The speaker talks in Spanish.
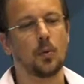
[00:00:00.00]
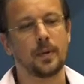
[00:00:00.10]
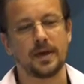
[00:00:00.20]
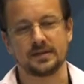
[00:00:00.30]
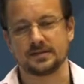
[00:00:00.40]

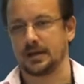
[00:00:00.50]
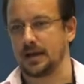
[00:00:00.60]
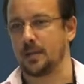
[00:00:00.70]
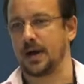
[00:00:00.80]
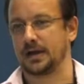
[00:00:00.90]
ves en
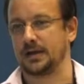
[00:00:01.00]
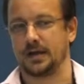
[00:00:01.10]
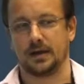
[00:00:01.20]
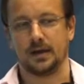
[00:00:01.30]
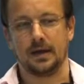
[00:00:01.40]
la
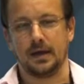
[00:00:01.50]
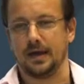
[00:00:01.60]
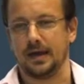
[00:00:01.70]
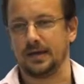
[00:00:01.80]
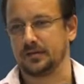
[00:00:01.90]
página
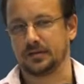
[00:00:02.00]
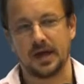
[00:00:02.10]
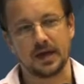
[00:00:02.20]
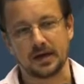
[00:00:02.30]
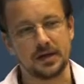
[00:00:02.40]
está
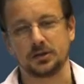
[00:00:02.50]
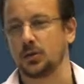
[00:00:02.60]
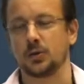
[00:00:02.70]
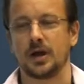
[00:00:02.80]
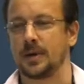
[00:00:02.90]
escrito de
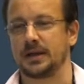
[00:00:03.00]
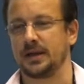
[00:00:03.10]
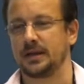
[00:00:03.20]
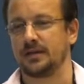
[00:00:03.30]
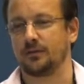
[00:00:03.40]
una manera
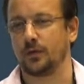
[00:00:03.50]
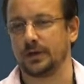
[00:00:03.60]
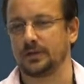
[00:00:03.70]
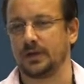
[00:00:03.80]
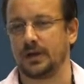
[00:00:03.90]
en el
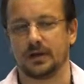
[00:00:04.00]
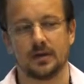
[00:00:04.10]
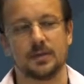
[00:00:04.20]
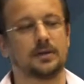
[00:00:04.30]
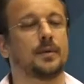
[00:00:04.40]
fuente que
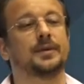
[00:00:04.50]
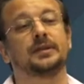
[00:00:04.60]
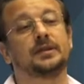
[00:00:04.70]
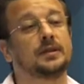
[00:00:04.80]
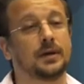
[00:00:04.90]

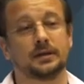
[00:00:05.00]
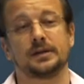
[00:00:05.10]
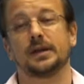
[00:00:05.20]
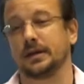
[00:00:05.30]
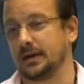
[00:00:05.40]
mínimamente te va a
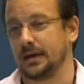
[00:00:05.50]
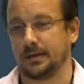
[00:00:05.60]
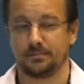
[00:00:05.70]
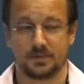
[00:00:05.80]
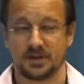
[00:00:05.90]
tener
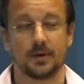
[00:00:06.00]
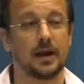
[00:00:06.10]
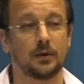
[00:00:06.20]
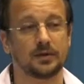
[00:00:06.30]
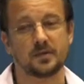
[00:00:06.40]
que llevar
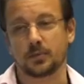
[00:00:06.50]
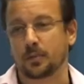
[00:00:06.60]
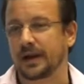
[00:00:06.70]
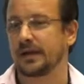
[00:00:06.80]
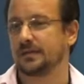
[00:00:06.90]
algo de tiempo
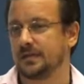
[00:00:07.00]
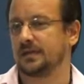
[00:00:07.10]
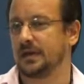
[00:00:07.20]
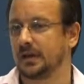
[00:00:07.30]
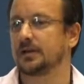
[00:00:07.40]
para
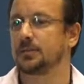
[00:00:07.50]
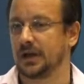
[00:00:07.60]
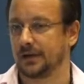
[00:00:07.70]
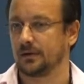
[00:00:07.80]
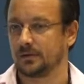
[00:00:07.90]

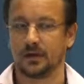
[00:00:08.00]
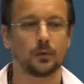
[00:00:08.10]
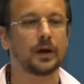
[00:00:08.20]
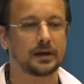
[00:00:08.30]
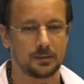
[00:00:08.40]
desencriptarlo. No
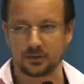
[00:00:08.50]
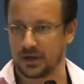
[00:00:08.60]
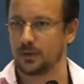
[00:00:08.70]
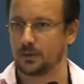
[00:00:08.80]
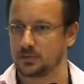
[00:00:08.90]

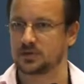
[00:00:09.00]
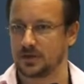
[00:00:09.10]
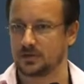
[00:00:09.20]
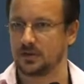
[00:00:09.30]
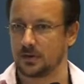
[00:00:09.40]
encriptado en un
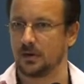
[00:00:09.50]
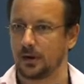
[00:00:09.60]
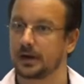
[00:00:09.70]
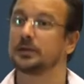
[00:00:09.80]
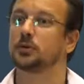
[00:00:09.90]
sentido
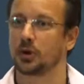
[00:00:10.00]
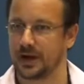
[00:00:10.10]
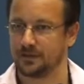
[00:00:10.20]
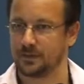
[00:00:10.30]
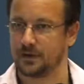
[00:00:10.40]

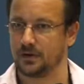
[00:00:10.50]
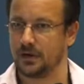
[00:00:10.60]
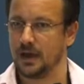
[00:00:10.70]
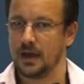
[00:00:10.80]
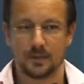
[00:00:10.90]
criptográfico,
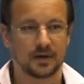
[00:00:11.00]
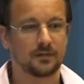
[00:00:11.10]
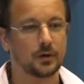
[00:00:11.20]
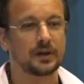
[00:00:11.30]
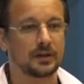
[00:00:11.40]
me
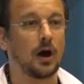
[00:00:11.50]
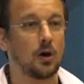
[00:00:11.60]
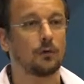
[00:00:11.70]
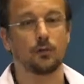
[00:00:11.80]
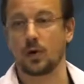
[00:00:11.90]
refiero que estaba
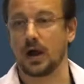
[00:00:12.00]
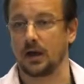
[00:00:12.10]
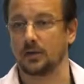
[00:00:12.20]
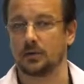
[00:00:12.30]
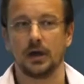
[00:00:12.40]

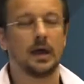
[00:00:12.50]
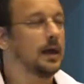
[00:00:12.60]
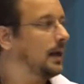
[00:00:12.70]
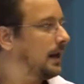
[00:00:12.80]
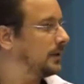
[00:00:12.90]
ofuscado.
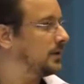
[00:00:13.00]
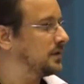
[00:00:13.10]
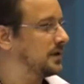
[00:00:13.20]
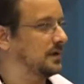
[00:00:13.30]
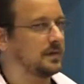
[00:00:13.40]

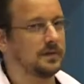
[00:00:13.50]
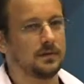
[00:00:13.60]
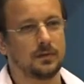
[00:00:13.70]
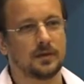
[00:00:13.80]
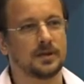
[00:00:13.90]
Entonces,
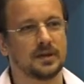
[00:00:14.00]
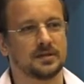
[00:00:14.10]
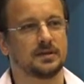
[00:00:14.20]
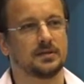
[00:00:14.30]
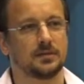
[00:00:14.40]
obviamente
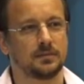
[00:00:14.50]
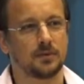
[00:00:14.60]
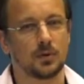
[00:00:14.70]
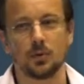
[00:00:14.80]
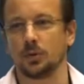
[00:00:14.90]
haciendo
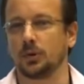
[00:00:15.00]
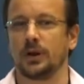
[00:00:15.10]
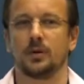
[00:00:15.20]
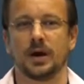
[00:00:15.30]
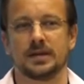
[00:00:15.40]
culto a
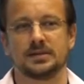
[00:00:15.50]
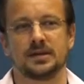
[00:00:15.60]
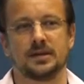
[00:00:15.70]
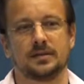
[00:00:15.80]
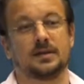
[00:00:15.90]
la
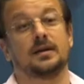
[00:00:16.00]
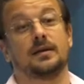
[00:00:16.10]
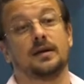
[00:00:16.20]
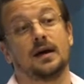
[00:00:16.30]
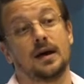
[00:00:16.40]
vagancia,
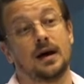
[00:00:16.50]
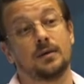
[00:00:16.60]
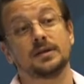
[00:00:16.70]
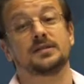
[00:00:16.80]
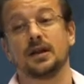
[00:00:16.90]
dije, a
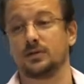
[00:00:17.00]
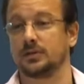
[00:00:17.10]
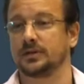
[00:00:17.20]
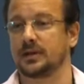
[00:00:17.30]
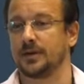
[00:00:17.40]
ver si hay
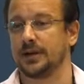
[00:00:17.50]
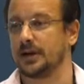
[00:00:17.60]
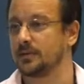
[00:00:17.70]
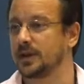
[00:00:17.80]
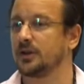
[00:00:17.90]
alguna otra manera,
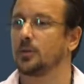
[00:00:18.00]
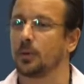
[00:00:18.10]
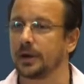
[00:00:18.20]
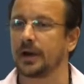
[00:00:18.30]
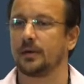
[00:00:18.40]
no me quiero
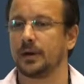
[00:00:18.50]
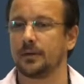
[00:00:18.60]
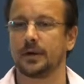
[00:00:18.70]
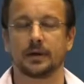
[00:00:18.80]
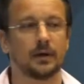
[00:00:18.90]
poner a ver a
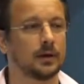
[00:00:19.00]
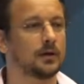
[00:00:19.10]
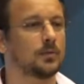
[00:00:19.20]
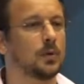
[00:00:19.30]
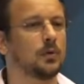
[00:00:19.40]
ver qué
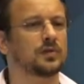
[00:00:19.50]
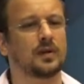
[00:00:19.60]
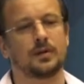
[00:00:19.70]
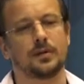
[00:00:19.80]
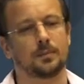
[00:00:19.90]
algoritmo usa
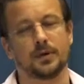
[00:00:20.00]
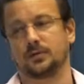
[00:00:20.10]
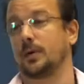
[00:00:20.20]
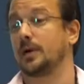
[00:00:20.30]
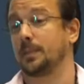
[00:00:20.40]
y después
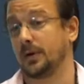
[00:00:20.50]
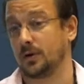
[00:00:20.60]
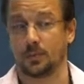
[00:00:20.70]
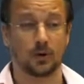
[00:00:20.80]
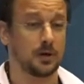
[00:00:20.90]
todavía
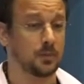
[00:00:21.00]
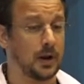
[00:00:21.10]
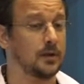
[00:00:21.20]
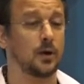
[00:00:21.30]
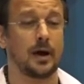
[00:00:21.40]
peor porque por
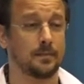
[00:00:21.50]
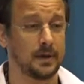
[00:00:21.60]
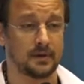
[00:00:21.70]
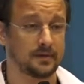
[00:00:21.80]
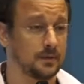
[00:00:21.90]
ahí lo
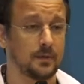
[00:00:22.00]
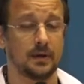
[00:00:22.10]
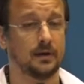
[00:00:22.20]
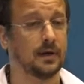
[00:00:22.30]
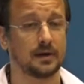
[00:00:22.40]
cambian y se me va
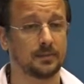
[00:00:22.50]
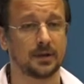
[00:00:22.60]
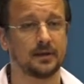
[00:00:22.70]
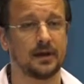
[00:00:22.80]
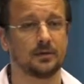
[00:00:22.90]
el script
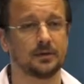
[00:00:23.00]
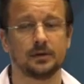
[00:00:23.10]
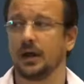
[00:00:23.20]
al diablo.